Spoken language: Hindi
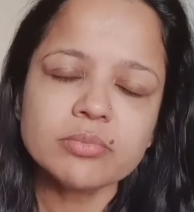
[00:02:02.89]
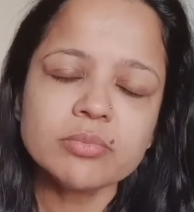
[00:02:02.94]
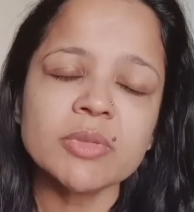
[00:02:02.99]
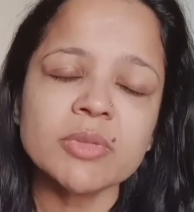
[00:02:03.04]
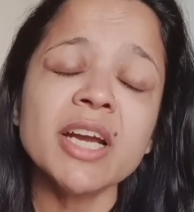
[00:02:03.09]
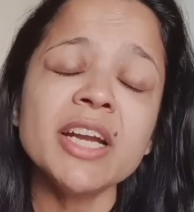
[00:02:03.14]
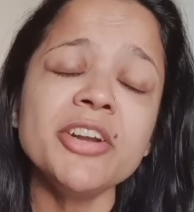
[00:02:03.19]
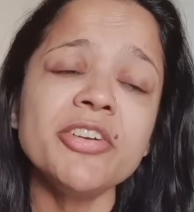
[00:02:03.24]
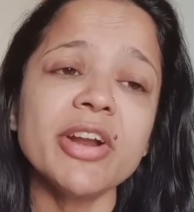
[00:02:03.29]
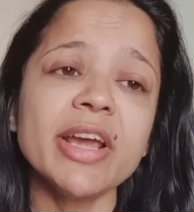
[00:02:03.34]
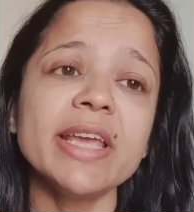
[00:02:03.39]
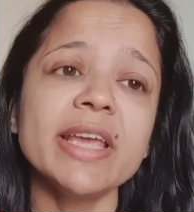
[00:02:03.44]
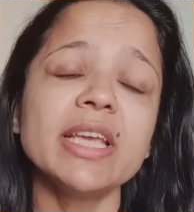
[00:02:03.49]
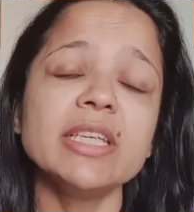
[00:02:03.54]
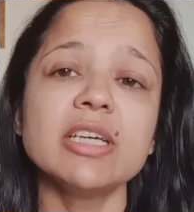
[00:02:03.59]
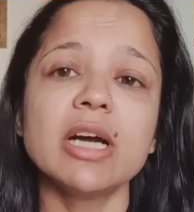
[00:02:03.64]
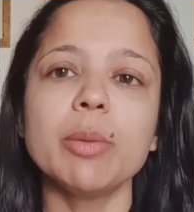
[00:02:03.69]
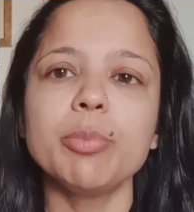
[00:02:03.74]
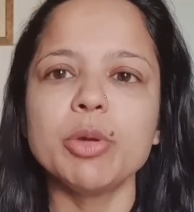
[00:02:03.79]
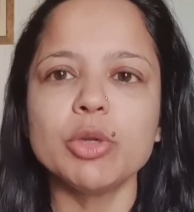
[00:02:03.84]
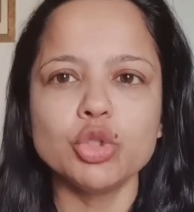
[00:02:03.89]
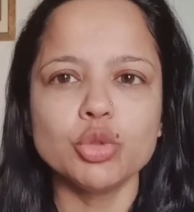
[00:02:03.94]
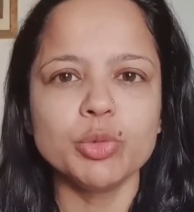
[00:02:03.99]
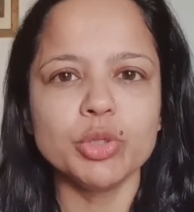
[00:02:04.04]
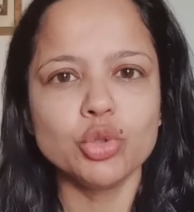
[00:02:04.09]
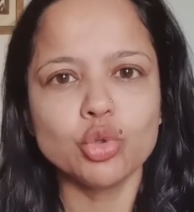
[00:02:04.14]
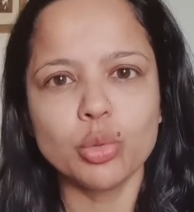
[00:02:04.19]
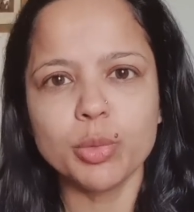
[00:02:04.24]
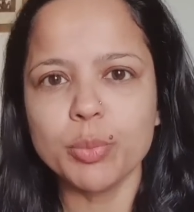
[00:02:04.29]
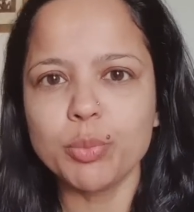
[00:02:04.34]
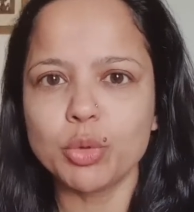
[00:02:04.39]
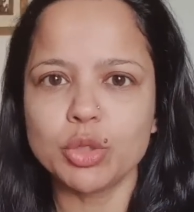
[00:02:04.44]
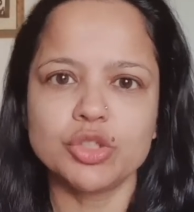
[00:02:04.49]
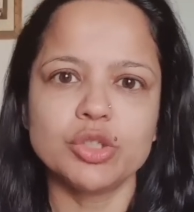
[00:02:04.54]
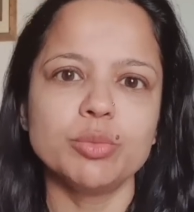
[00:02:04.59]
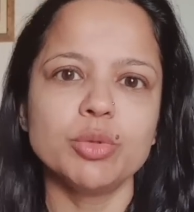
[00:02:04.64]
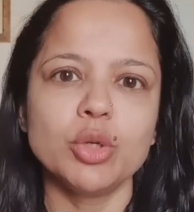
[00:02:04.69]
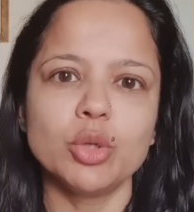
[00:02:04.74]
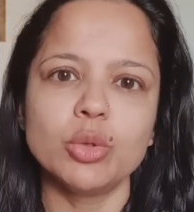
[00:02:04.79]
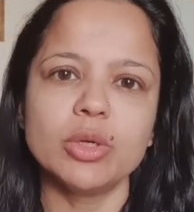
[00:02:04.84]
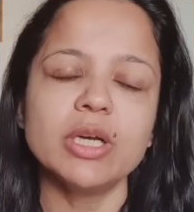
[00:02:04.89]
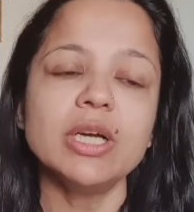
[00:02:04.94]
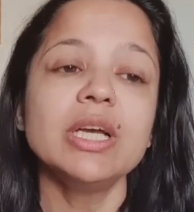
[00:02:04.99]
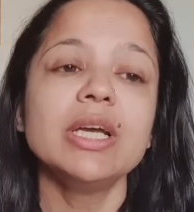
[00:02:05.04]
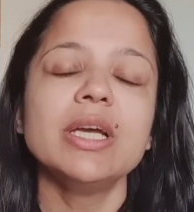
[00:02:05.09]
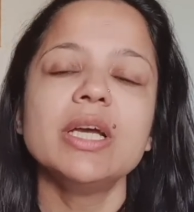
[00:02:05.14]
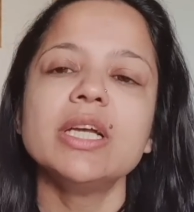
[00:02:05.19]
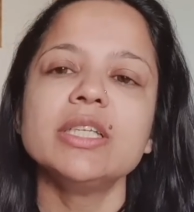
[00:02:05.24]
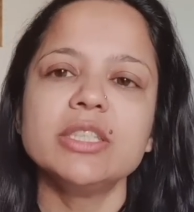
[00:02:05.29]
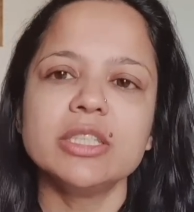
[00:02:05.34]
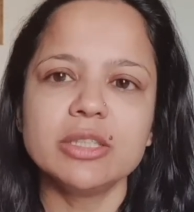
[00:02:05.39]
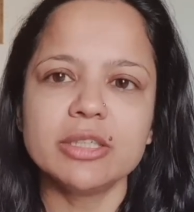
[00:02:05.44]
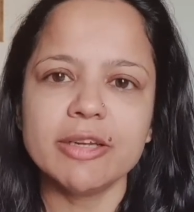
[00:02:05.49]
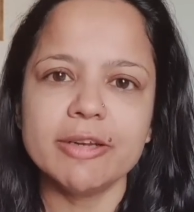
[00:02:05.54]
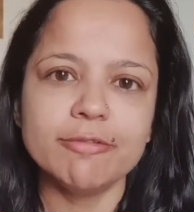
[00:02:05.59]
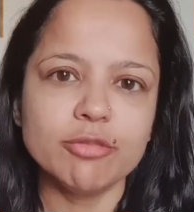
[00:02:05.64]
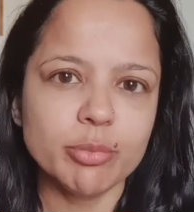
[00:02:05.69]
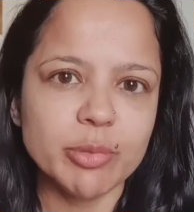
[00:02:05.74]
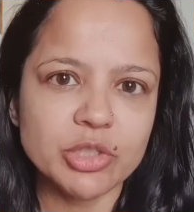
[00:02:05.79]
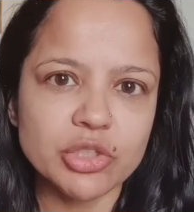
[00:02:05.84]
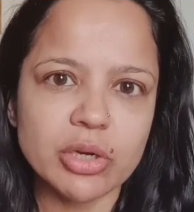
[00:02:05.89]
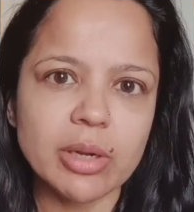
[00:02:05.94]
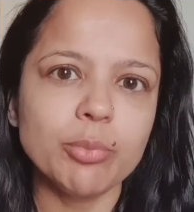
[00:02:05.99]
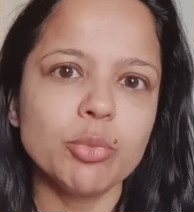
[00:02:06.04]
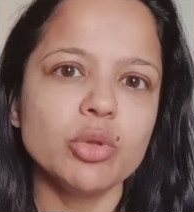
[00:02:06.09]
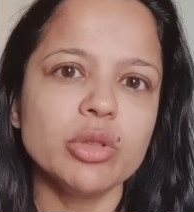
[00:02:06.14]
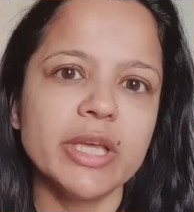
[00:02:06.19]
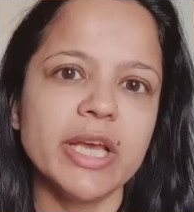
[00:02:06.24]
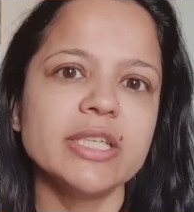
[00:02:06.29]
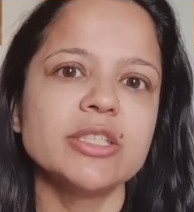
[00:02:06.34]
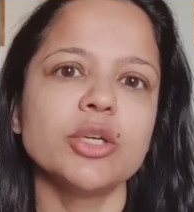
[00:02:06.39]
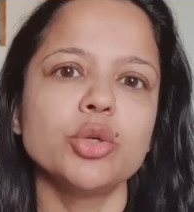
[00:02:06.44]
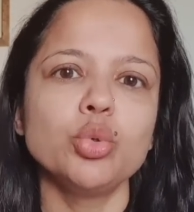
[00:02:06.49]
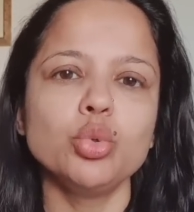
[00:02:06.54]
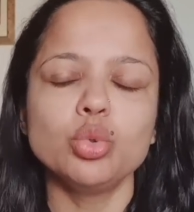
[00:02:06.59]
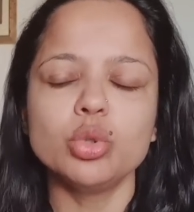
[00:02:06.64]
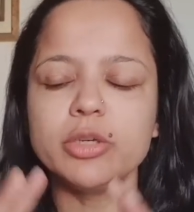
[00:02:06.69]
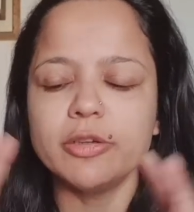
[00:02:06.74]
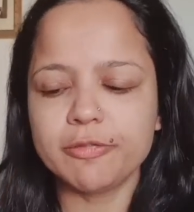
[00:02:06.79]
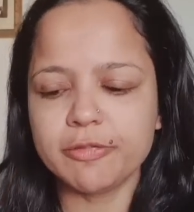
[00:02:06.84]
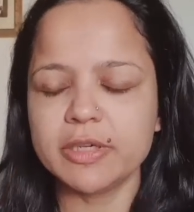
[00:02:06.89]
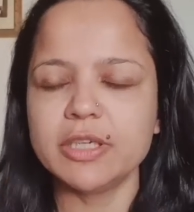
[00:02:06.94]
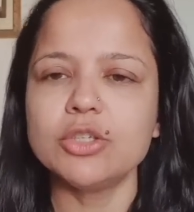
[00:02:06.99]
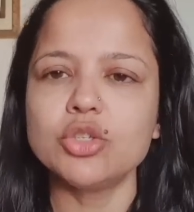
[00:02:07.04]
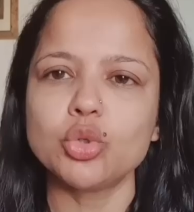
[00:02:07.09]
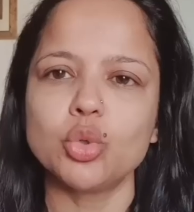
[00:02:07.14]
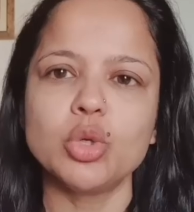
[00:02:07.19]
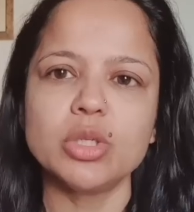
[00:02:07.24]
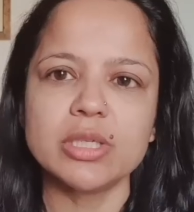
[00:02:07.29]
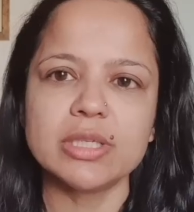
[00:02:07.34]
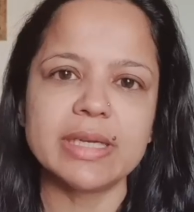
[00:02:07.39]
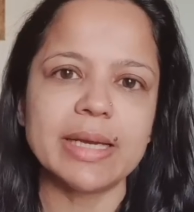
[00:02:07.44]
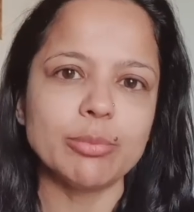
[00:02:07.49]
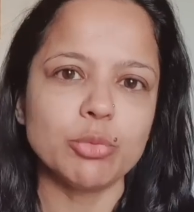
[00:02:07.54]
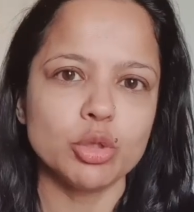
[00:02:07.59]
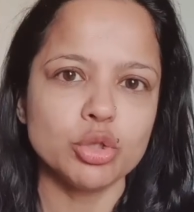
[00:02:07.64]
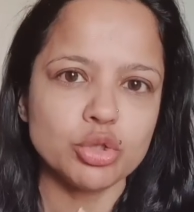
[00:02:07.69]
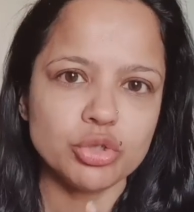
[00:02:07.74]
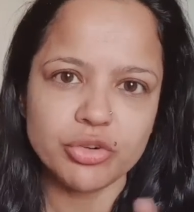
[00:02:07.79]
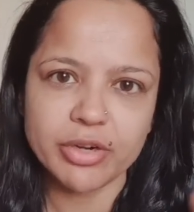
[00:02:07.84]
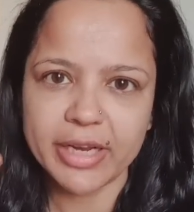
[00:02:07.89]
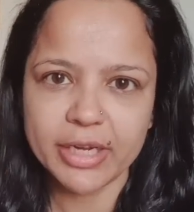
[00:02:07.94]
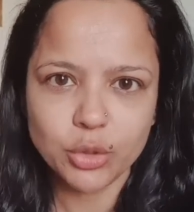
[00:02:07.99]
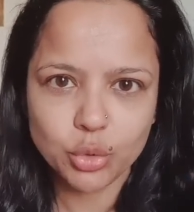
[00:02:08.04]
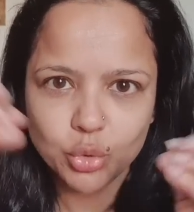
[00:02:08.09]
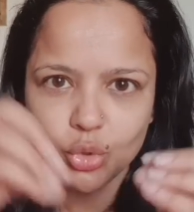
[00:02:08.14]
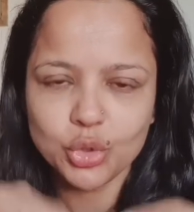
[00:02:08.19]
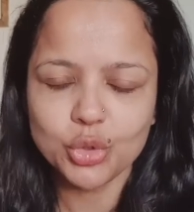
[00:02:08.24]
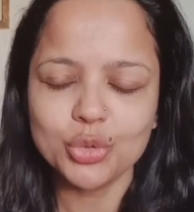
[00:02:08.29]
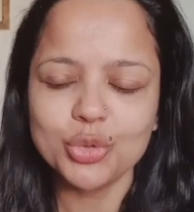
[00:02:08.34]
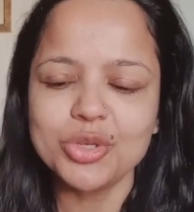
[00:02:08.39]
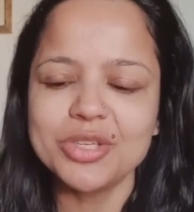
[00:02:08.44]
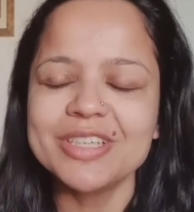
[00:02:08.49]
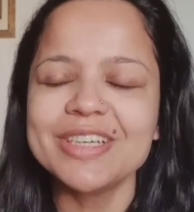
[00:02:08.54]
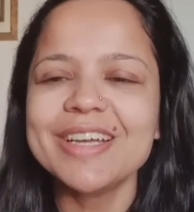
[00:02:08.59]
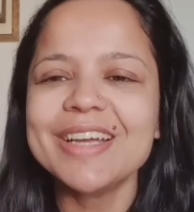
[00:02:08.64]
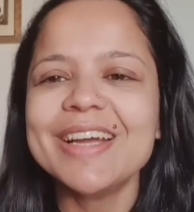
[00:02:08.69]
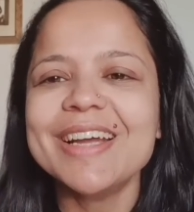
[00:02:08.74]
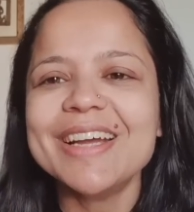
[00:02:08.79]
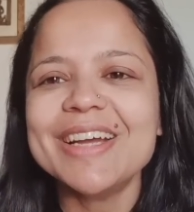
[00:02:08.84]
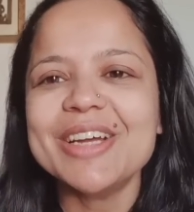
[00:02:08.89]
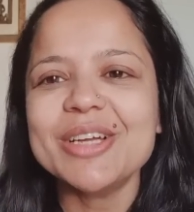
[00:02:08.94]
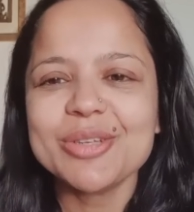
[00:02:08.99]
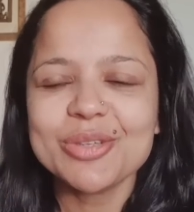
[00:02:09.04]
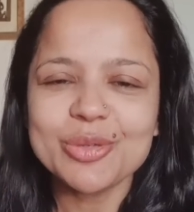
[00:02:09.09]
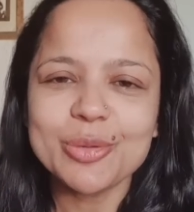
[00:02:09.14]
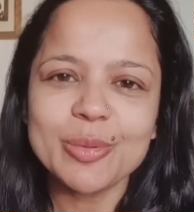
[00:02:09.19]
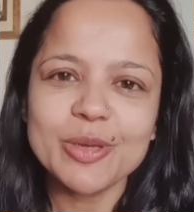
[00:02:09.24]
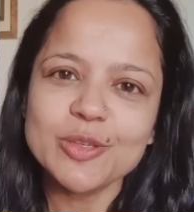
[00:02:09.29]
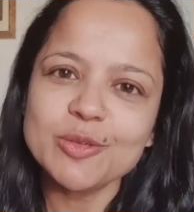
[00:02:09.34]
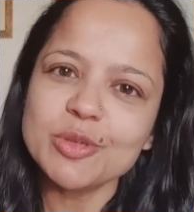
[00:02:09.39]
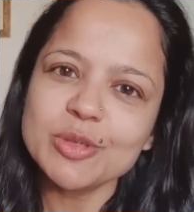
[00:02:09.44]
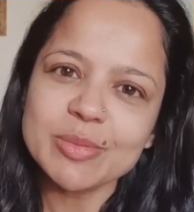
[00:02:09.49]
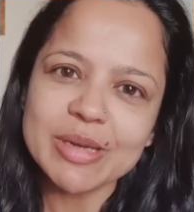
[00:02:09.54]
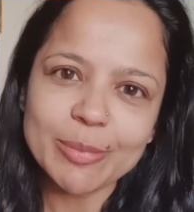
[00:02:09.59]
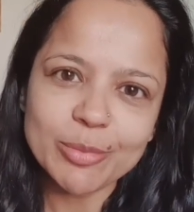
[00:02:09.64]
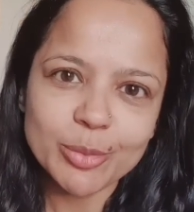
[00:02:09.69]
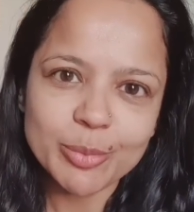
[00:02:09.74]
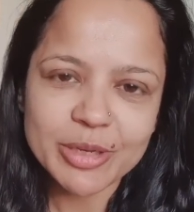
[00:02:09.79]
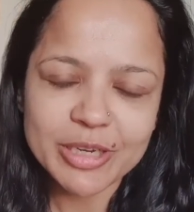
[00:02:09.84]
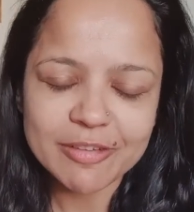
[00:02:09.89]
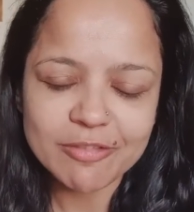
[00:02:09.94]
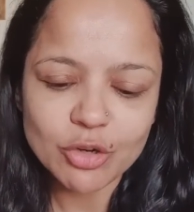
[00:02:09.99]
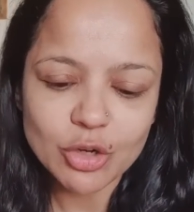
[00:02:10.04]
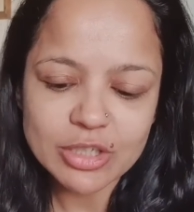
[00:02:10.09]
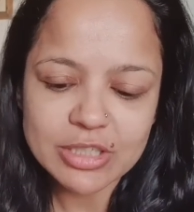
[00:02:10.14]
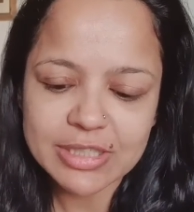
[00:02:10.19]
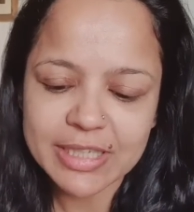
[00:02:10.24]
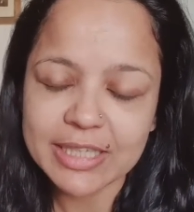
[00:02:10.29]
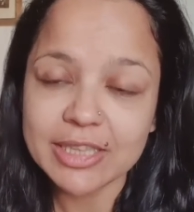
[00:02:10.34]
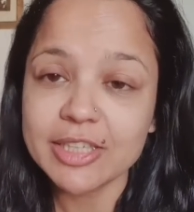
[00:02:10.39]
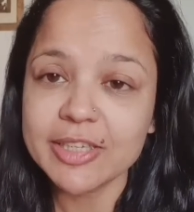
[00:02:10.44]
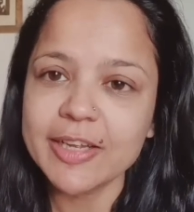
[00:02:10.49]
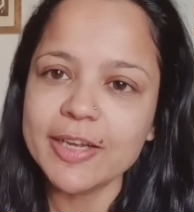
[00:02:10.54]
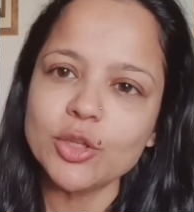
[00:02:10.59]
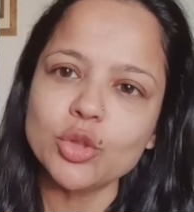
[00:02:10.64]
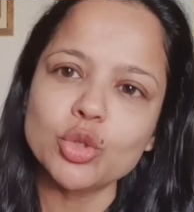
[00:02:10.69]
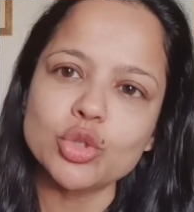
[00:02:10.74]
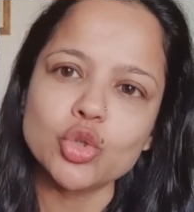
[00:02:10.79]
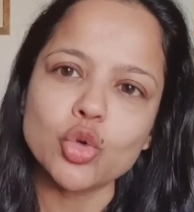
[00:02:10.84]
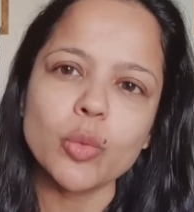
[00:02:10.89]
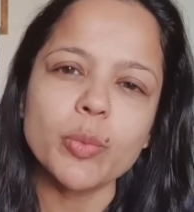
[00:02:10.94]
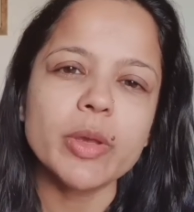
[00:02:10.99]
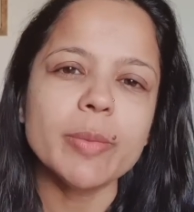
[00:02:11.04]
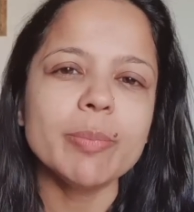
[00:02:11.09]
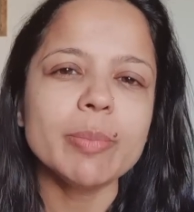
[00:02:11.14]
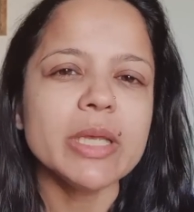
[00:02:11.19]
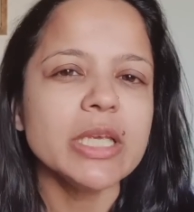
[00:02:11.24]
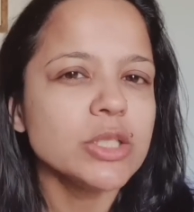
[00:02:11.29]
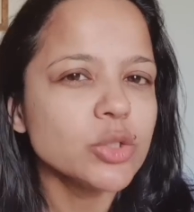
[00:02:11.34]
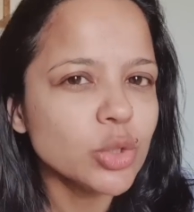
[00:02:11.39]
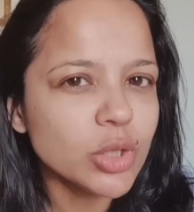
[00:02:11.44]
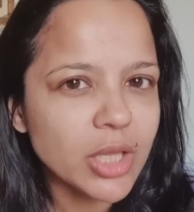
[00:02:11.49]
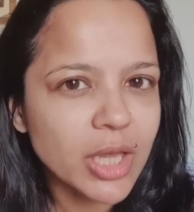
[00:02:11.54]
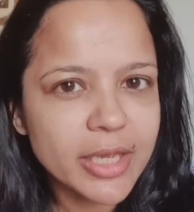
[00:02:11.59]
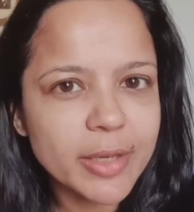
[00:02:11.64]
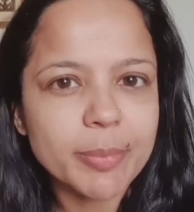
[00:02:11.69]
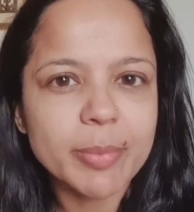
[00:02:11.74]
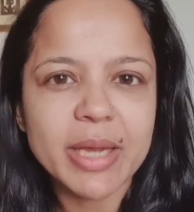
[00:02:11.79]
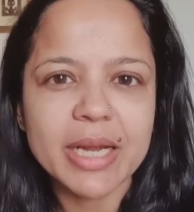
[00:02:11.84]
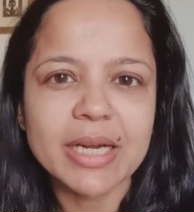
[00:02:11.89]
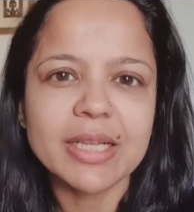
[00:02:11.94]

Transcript: आई ट्राई कि जहां पे जो भी जो भी पॉसिबल हो ना जितना इन्फॉर्मेशन आपको दे सकूं तो डिफरेंट सोर्सेज आई एम ऑल्सो ट्राइंग टू यूज सो बीच बीच में आपको मेरे ब्लॉग्स देखते रहेंगे तो उसको भी प्लीज उतना ही प्यार